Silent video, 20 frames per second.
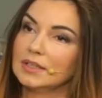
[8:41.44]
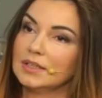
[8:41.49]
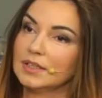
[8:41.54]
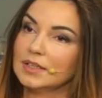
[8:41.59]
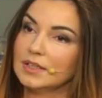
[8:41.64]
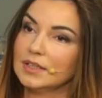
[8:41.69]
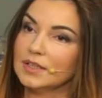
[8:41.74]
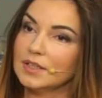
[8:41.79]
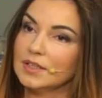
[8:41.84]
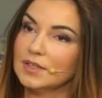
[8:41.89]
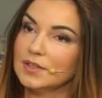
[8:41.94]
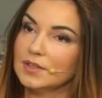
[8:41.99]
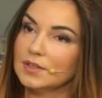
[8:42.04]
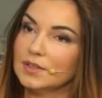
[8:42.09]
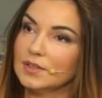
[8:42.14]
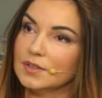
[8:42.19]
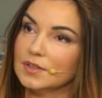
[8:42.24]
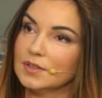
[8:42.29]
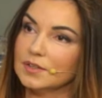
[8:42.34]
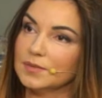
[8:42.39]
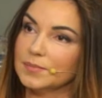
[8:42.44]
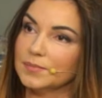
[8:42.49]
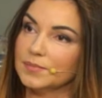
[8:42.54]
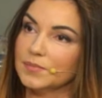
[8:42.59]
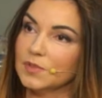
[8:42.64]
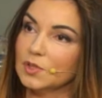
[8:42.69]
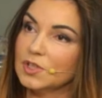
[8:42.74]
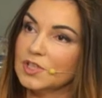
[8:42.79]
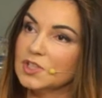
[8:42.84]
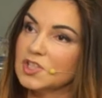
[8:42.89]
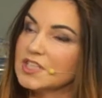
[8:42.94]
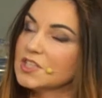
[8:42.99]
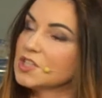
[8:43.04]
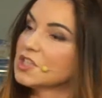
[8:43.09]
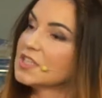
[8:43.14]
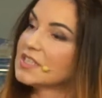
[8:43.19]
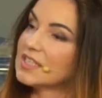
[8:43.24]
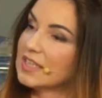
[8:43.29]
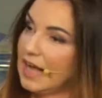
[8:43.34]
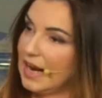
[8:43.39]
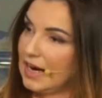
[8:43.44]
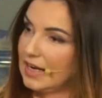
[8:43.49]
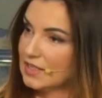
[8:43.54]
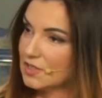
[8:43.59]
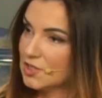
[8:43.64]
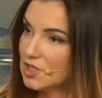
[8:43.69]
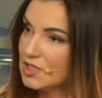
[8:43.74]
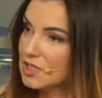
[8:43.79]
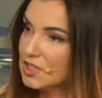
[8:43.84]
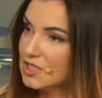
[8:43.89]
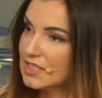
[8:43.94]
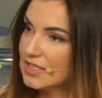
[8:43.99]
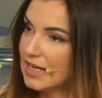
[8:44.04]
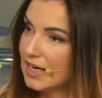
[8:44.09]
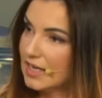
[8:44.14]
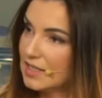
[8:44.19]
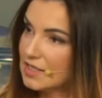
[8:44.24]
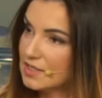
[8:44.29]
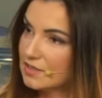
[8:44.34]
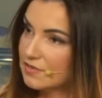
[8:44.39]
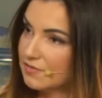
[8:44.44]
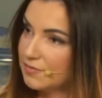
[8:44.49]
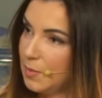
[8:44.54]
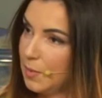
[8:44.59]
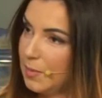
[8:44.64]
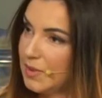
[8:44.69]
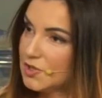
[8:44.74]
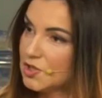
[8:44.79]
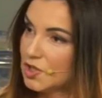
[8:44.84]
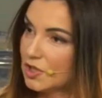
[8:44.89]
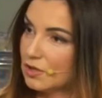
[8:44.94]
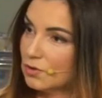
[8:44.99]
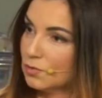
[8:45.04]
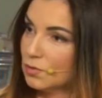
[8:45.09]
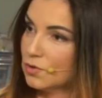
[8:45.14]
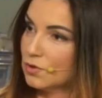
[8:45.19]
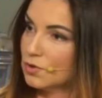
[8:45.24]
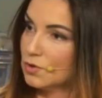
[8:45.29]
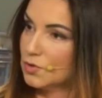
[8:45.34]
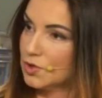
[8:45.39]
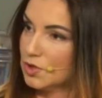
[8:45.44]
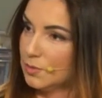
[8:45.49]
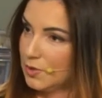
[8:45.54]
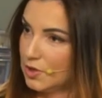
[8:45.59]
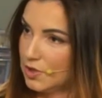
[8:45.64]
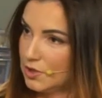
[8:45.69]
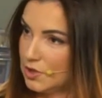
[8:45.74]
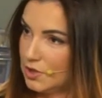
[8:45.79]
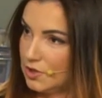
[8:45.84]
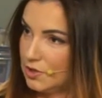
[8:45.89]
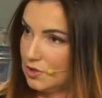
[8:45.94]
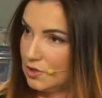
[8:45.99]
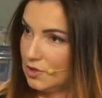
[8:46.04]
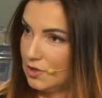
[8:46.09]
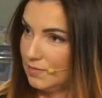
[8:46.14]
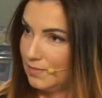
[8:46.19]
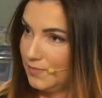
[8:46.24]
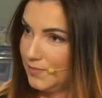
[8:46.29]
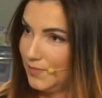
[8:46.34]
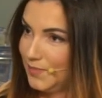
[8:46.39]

I no, ten czas się znalazł. Czas się znalazł w momencie, kiedy urodziły się moje dzieci.